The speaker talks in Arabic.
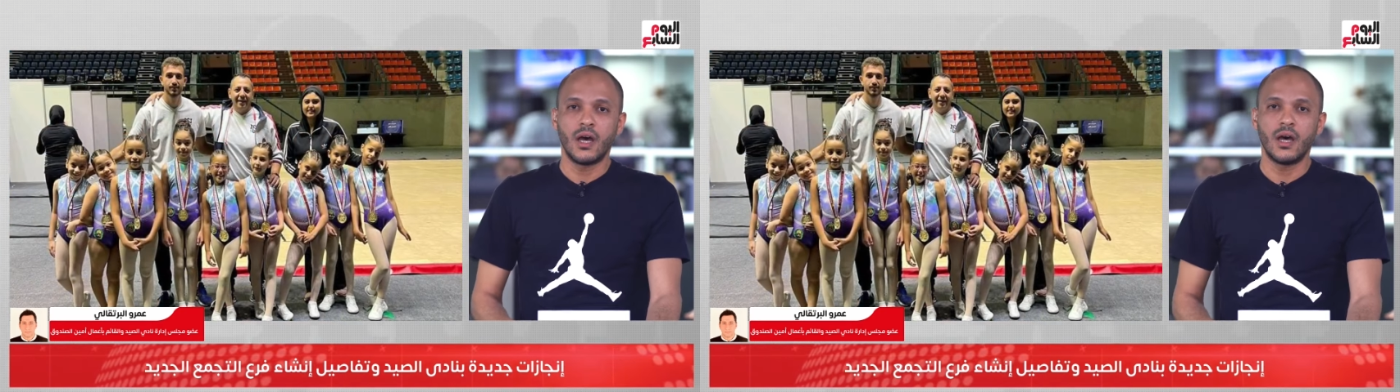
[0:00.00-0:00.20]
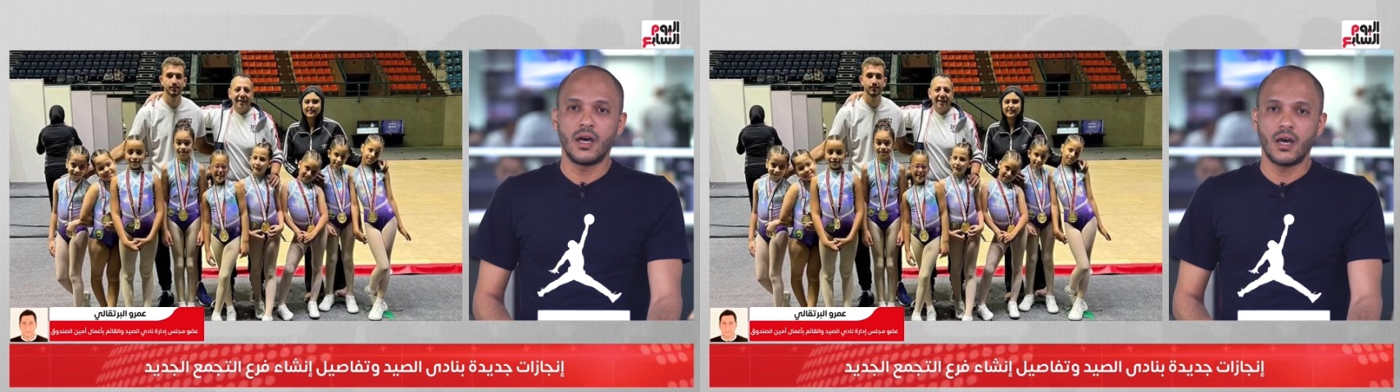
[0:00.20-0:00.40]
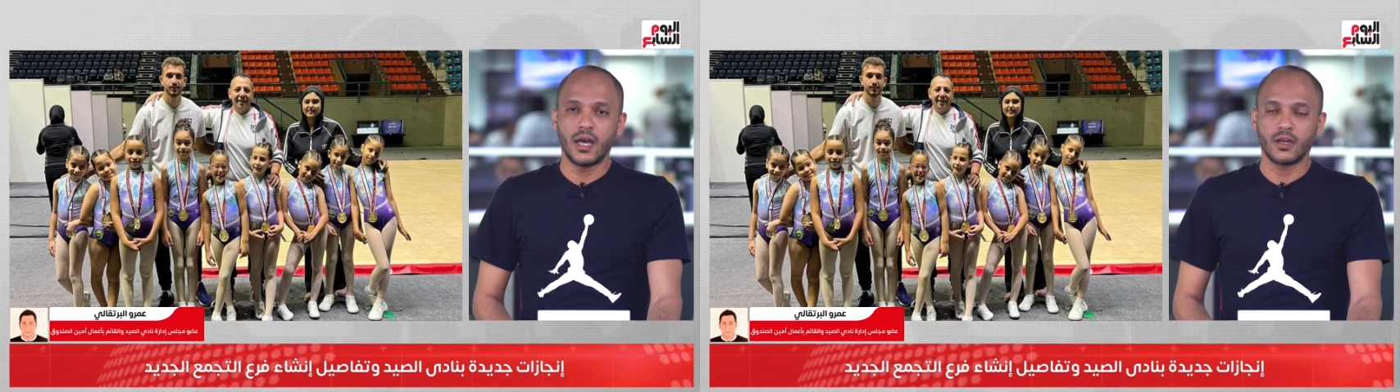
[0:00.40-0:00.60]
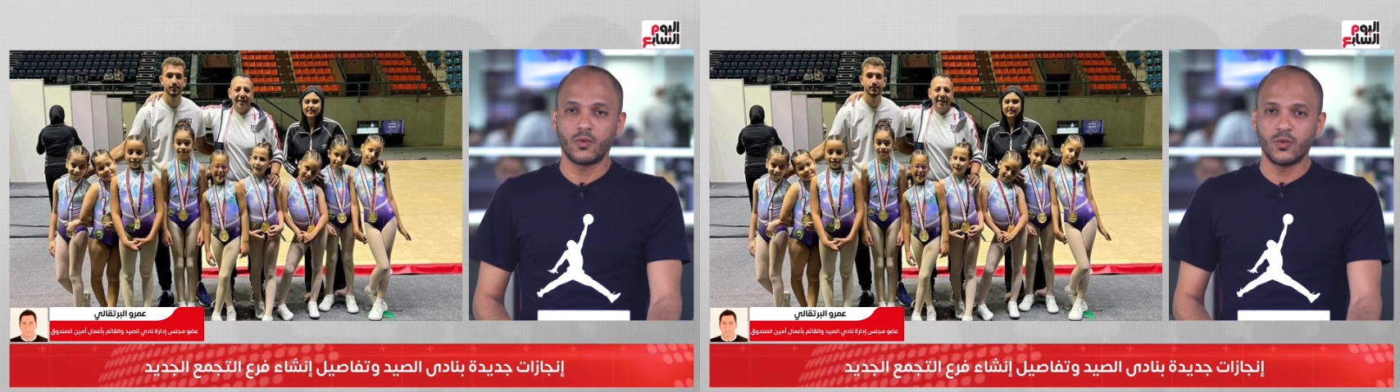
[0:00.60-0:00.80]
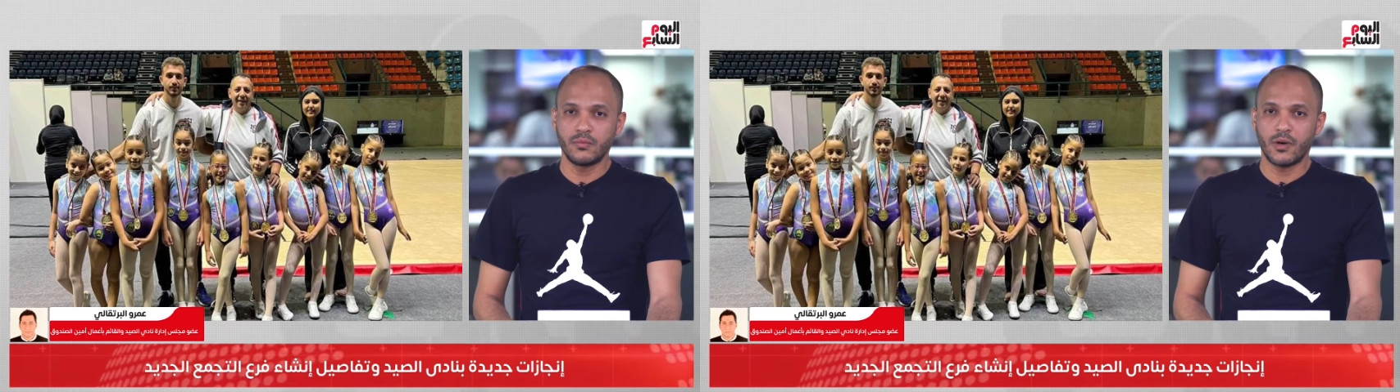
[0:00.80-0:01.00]
آه،
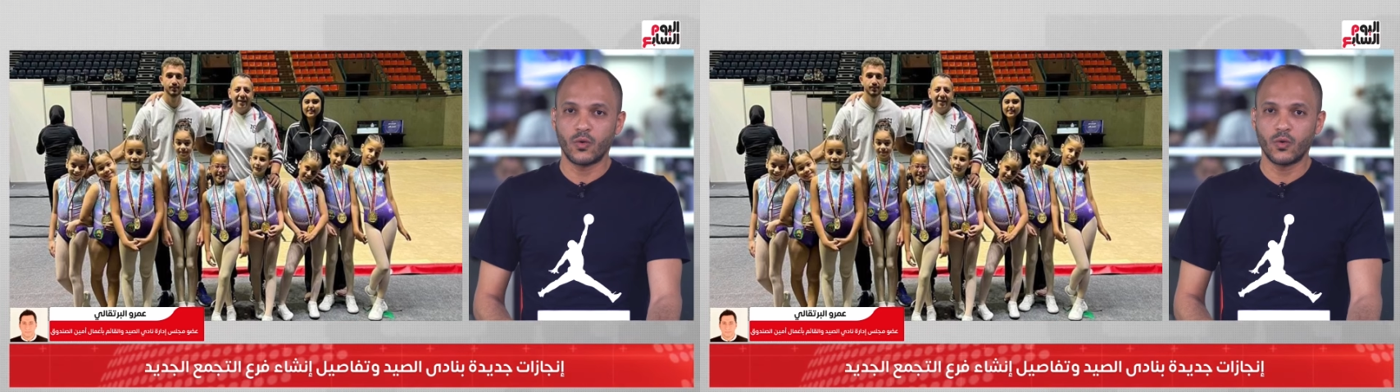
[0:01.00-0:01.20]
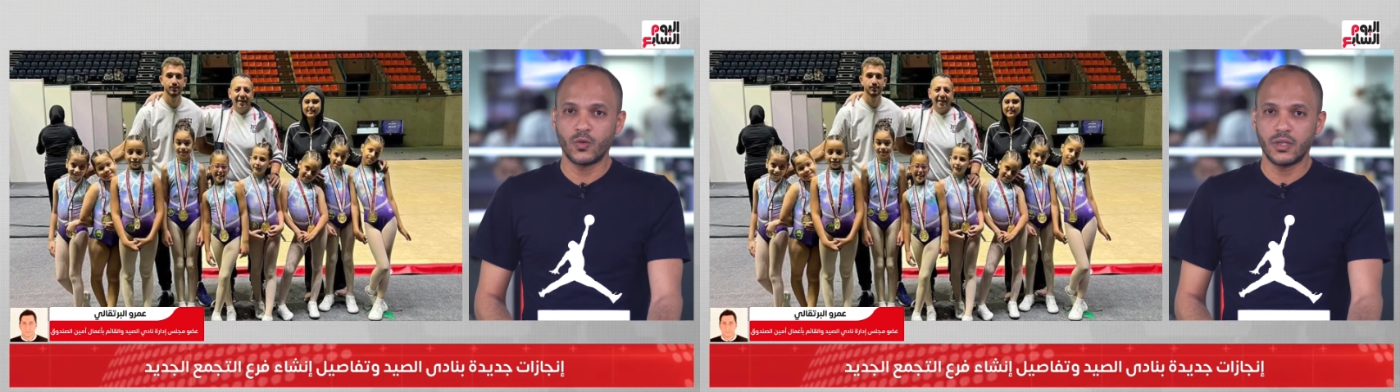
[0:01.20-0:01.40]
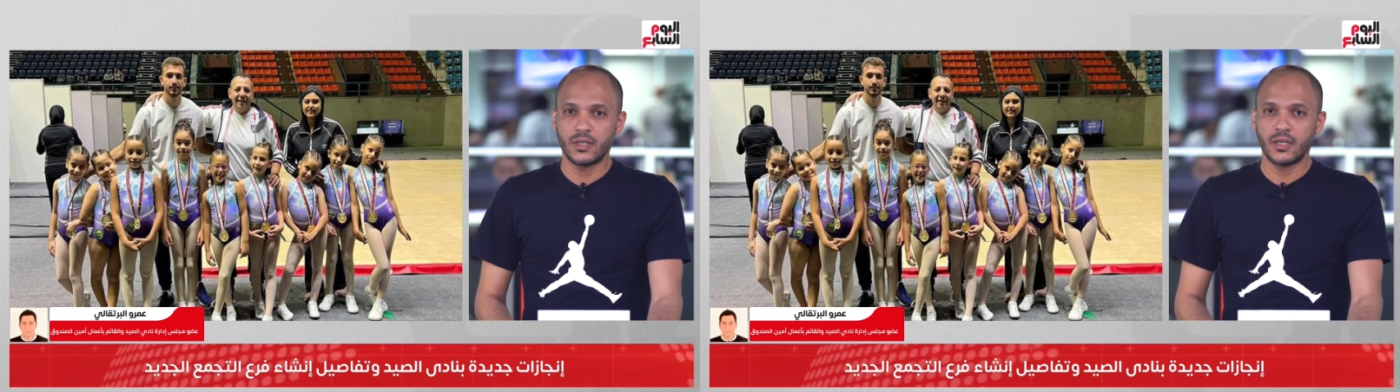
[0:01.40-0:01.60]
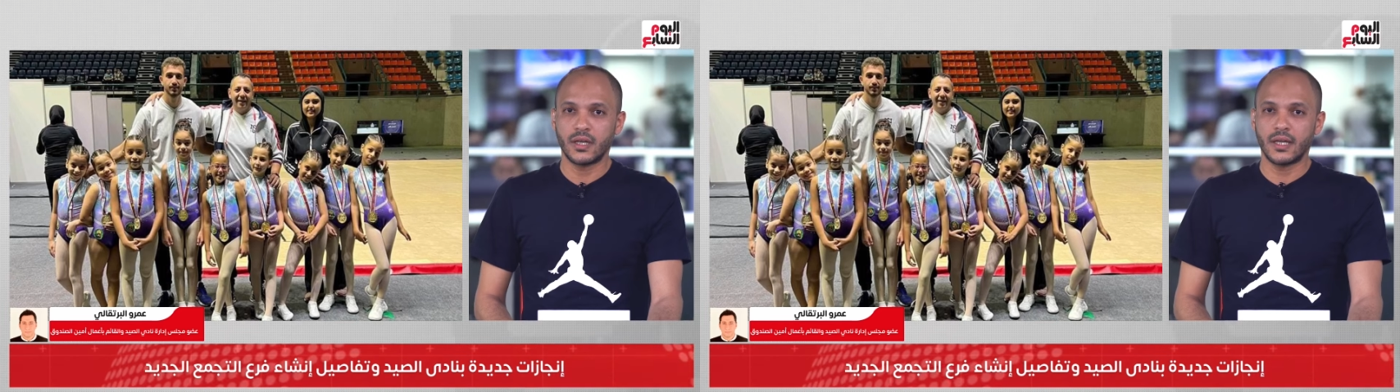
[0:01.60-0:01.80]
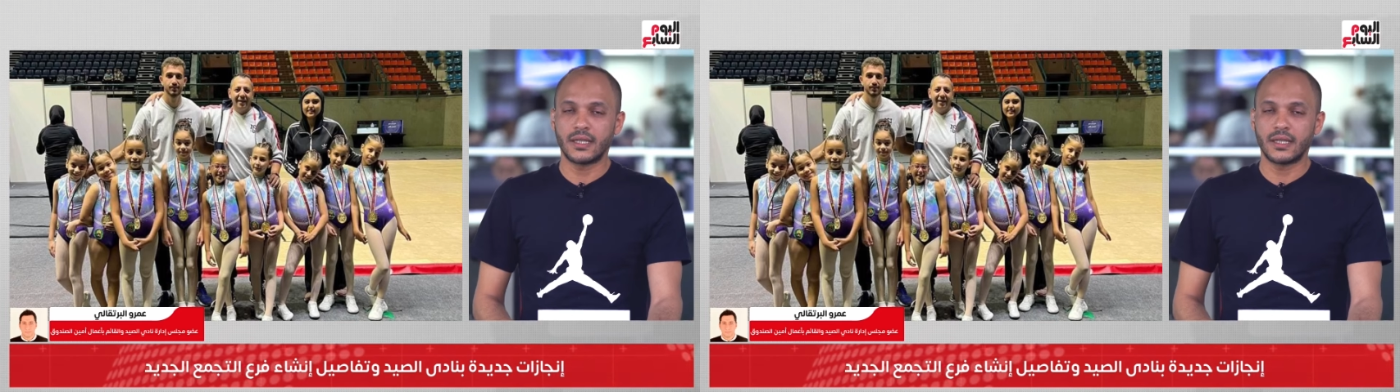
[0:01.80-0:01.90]
هيكون موجود آه،